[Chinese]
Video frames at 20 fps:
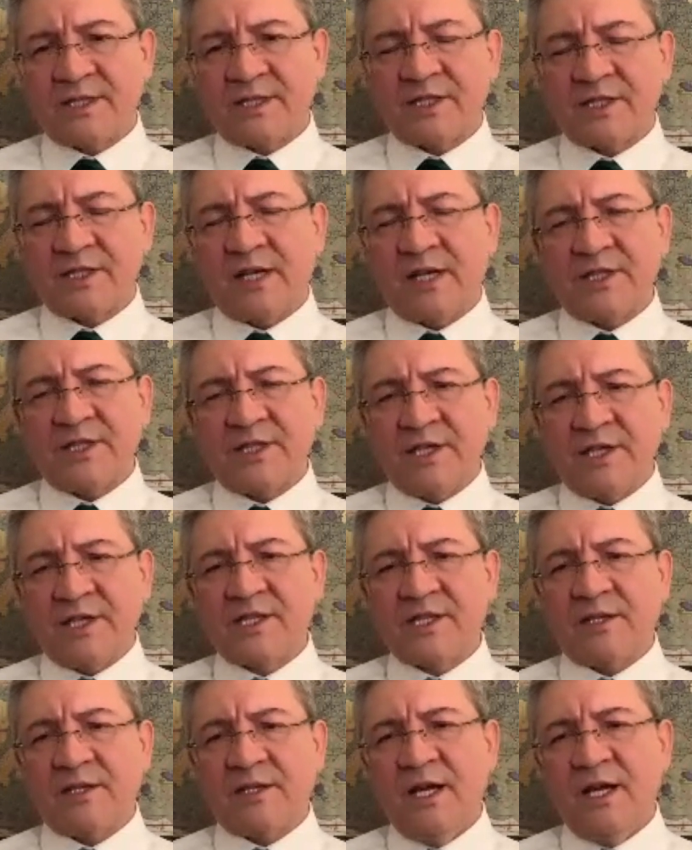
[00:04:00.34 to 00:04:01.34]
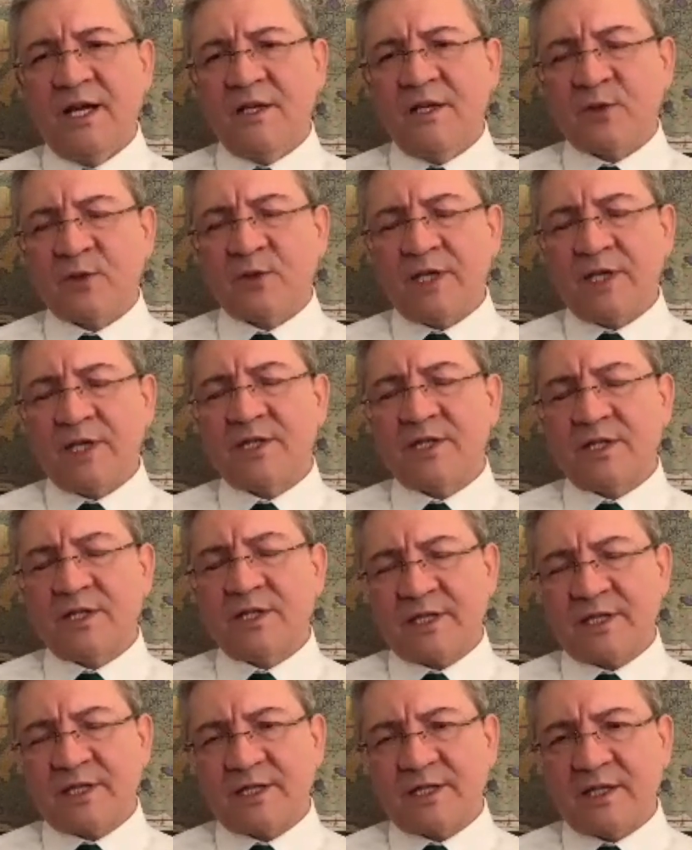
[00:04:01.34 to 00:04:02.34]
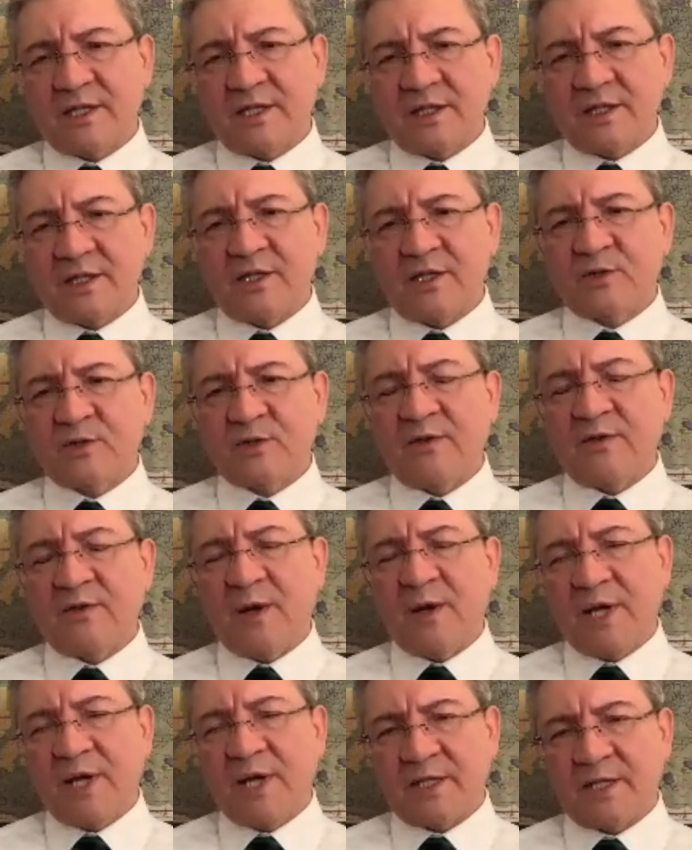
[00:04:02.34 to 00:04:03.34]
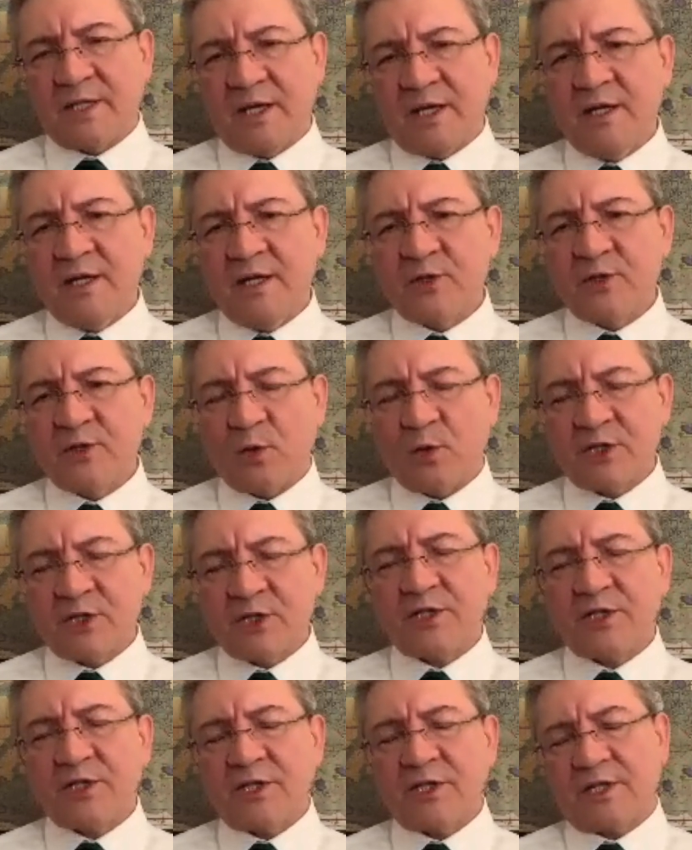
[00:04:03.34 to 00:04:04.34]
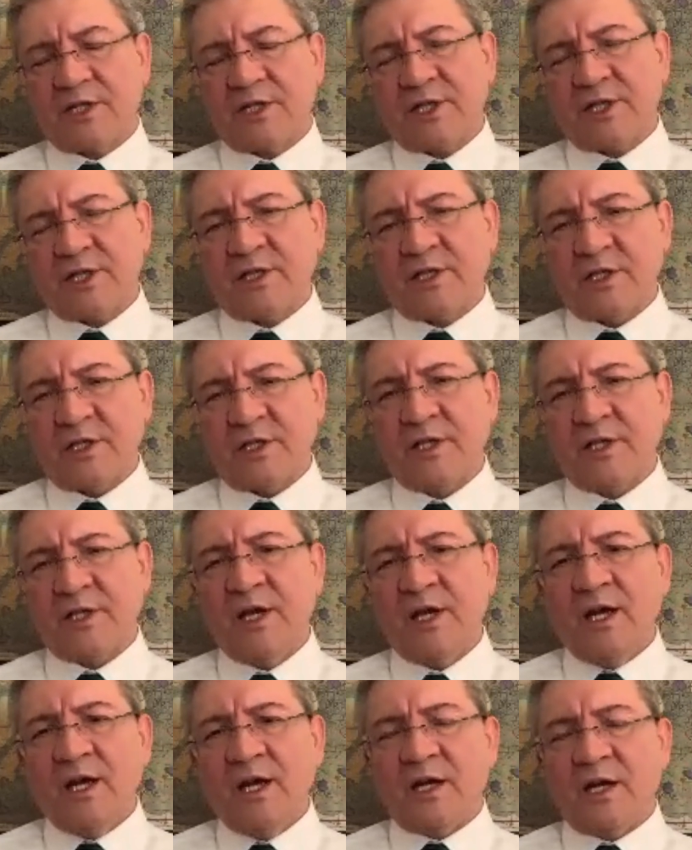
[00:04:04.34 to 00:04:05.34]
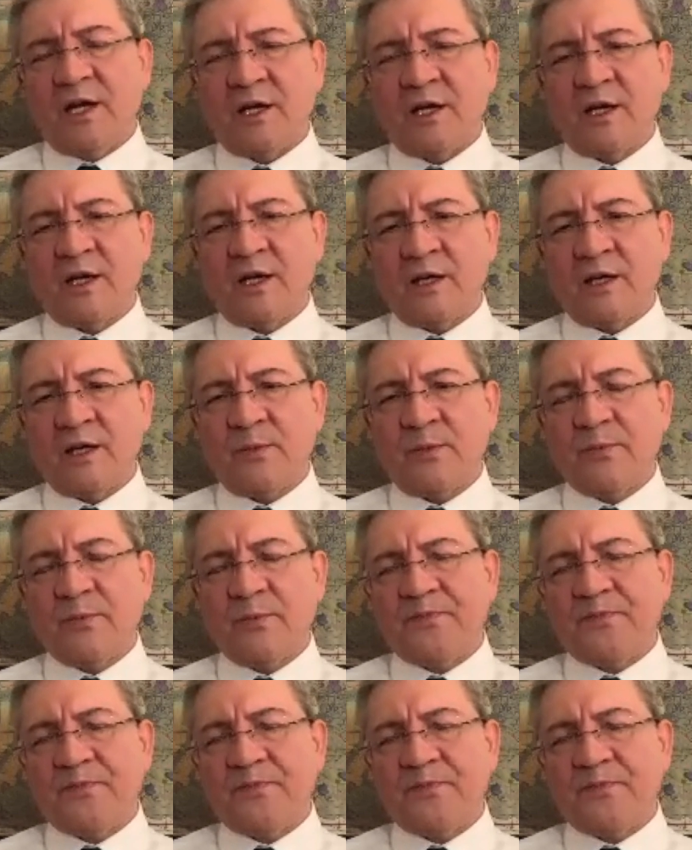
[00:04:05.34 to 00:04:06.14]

思想的影响，所以在这个合作方面呢，总是这个呃